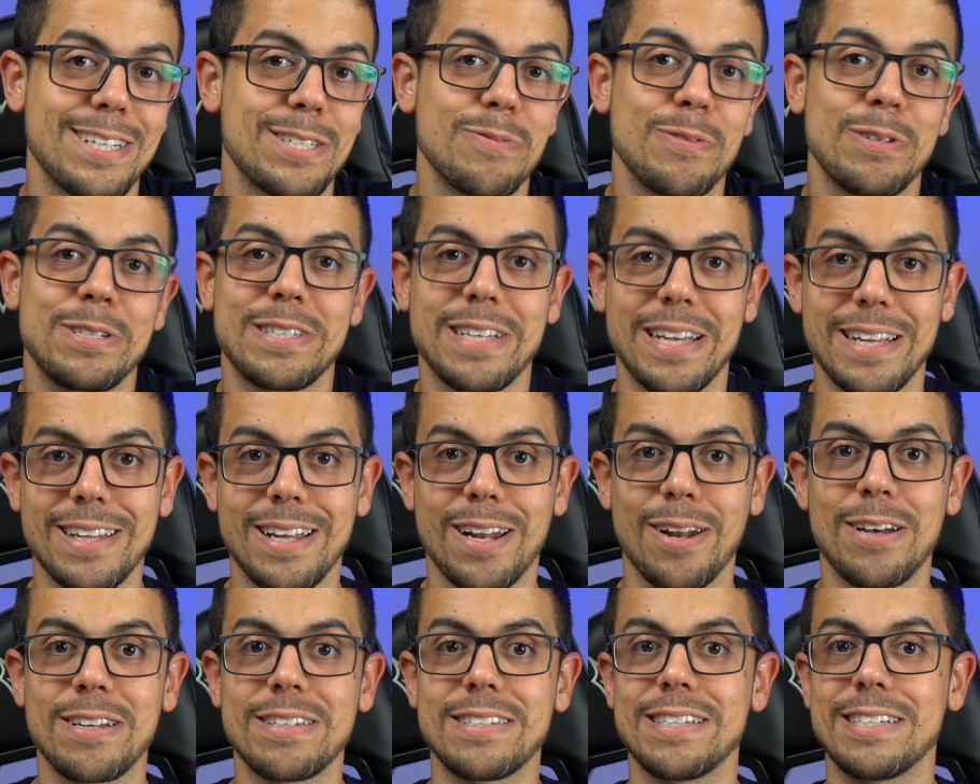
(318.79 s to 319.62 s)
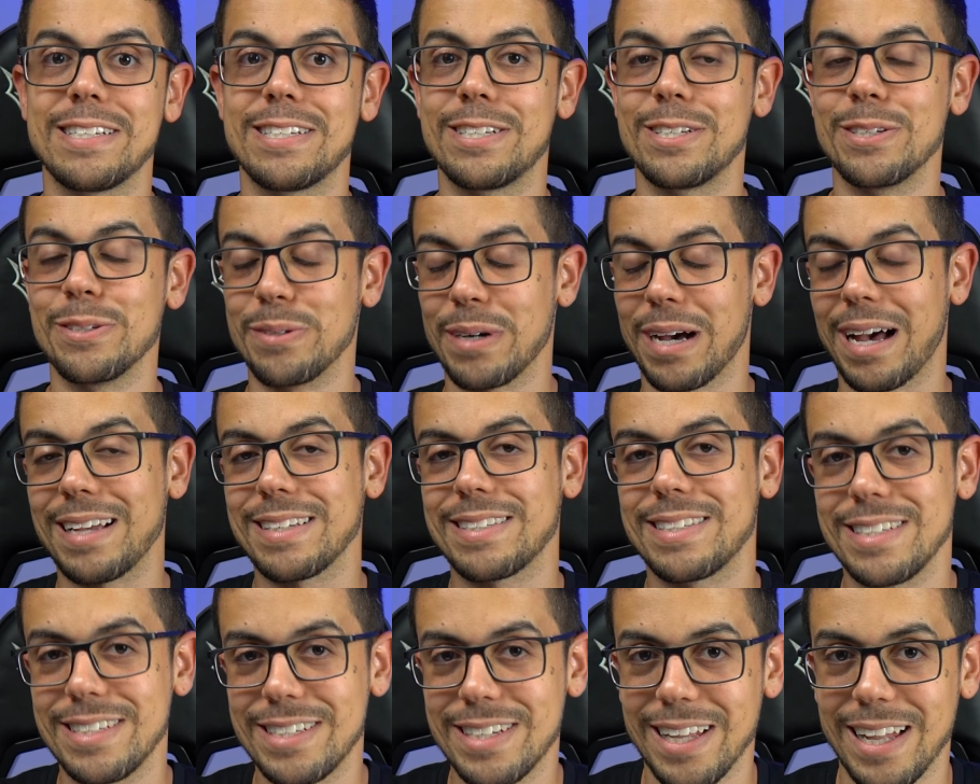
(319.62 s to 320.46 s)
Se você ainda não assistiu,
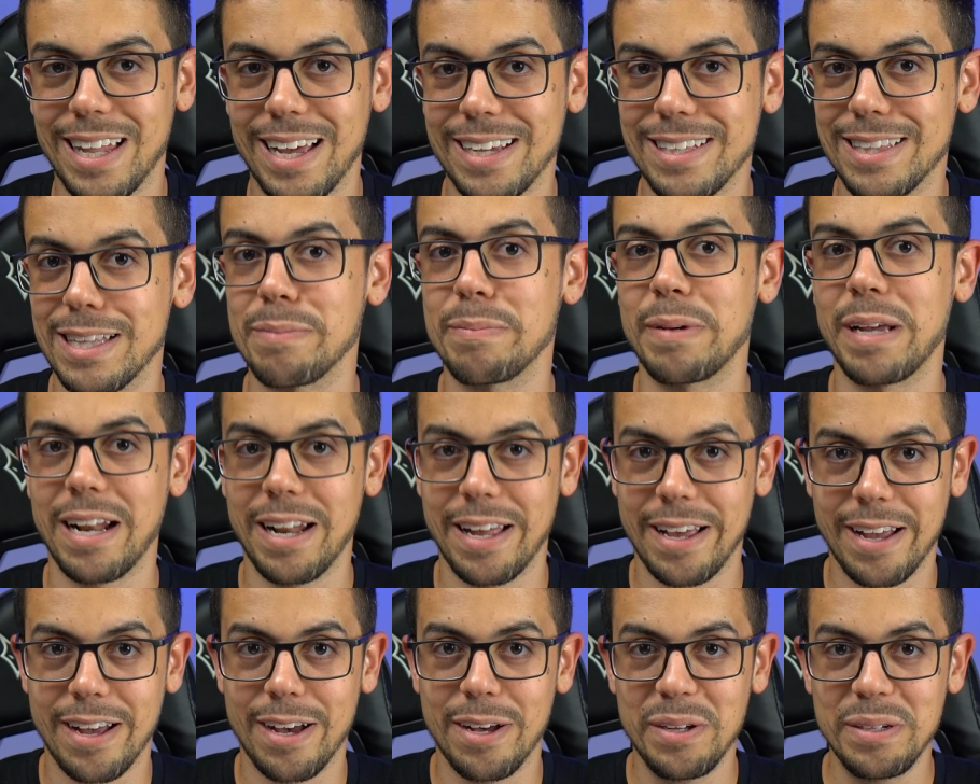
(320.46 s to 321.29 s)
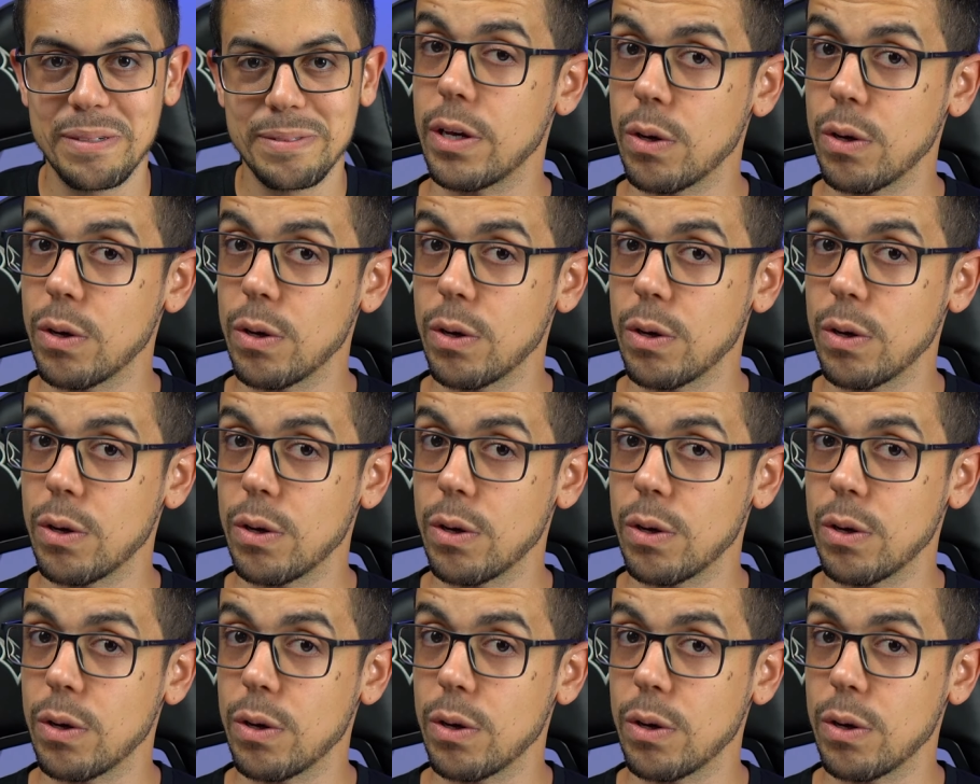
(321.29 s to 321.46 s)
assiste lá que tá bem legal.